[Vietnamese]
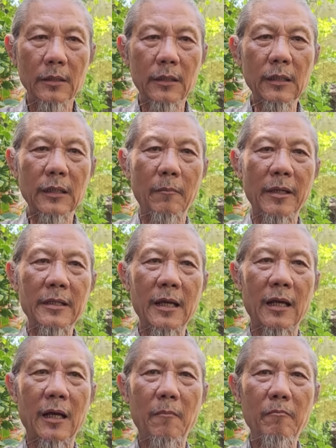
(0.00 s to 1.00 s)
tức là bây
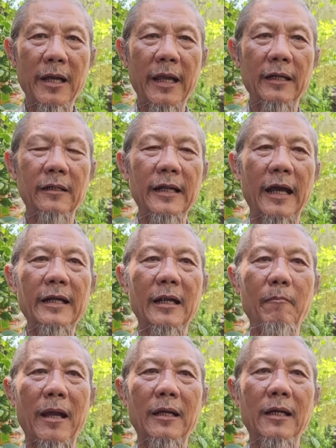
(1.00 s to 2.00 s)
giờ hôm nay nó đã
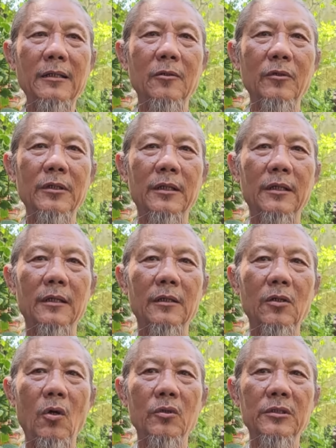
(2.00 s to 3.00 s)
ra mặt hết rồi quý vị.
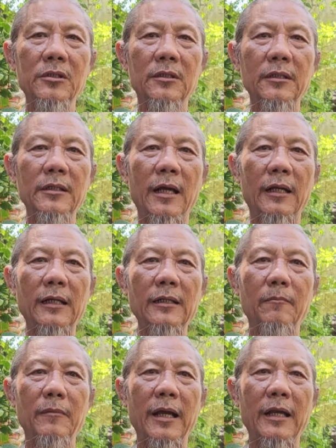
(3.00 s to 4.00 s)
Hồi xưa tới giờ cách
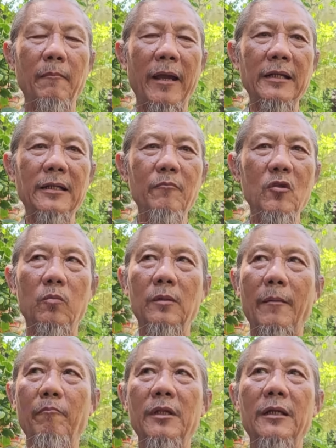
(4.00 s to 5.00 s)
năm nay là 70-80
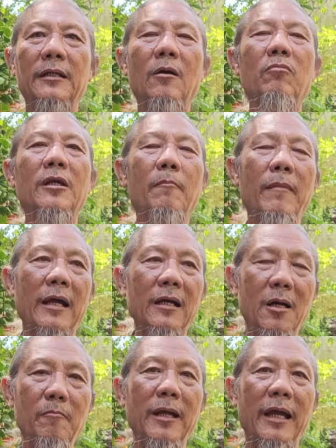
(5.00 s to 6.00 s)
năm thì không ra mặt,
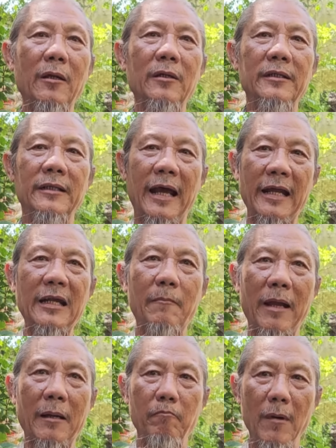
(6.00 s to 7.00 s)
hôm nay thì đã ra
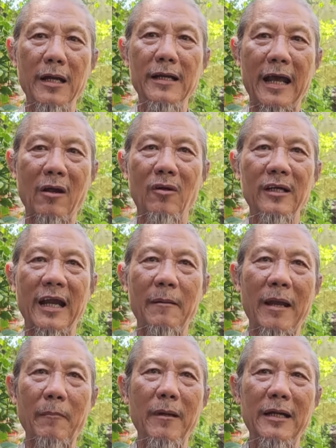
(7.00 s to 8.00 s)
mặt, bên nào nó ra
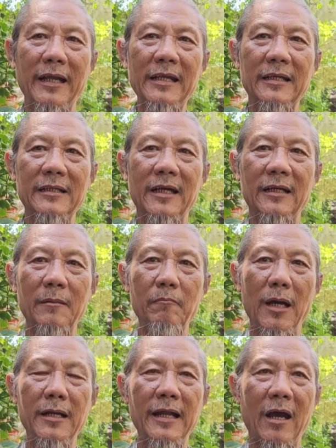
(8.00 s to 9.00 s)
mặt bên đấy hết trơn á,
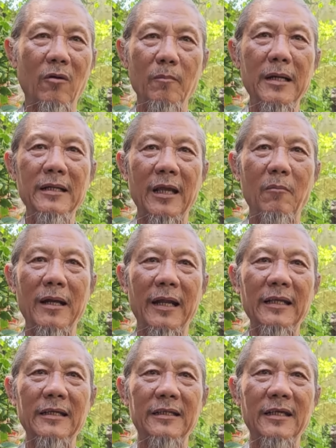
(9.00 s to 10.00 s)
bên nào nó binh theo bên
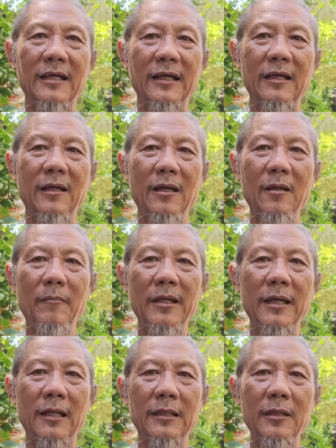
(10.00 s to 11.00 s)
đấy hết trơn á.
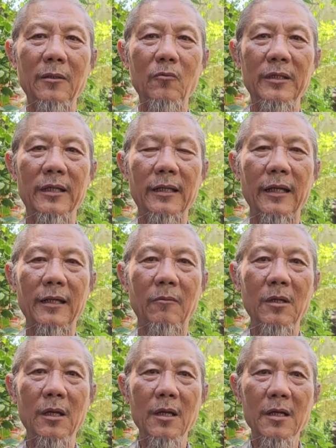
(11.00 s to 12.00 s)
Bây giờ thấy quý vị thấy
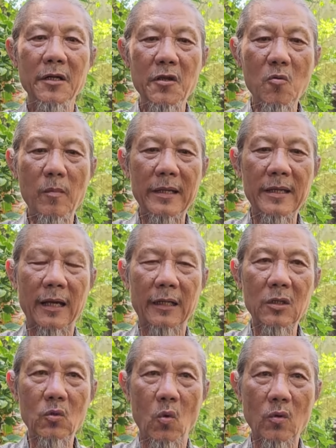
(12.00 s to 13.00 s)
không, nếu bây giờ
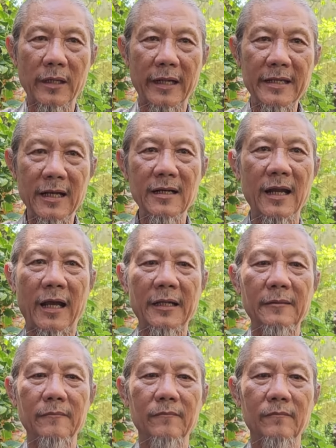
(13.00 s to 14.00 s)
cái cuộc này dừng
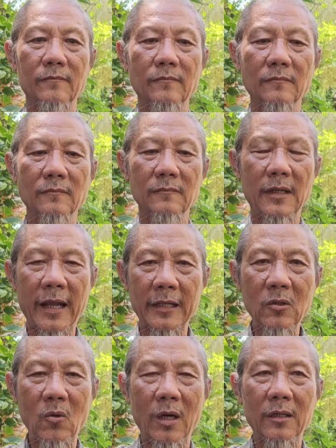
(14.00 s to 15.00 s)
lại
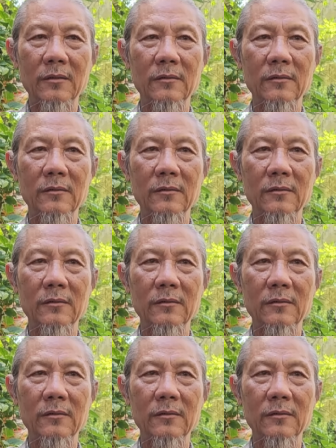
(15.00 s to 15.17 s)
ai thua,